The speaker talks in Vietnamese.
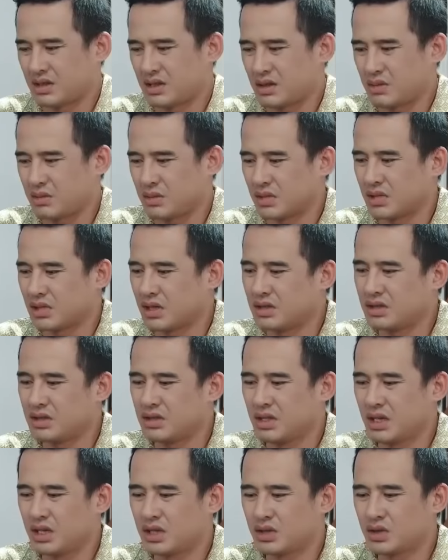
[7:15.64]
sao mà tự
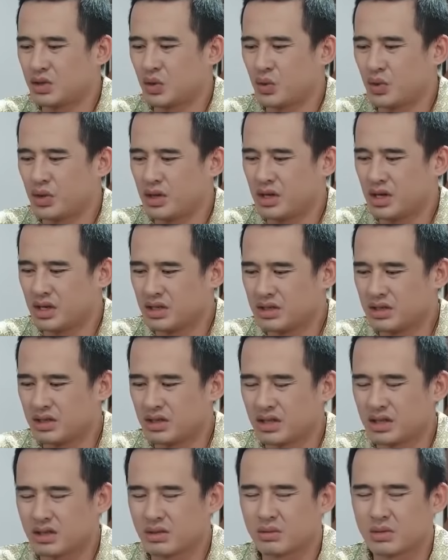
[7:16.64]
nhiên xui dữ
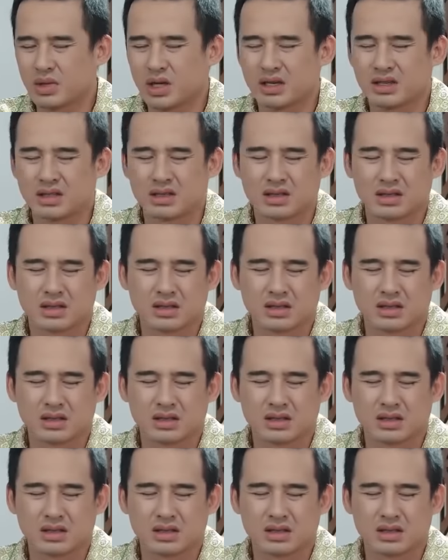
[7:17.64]
gì chứ không biết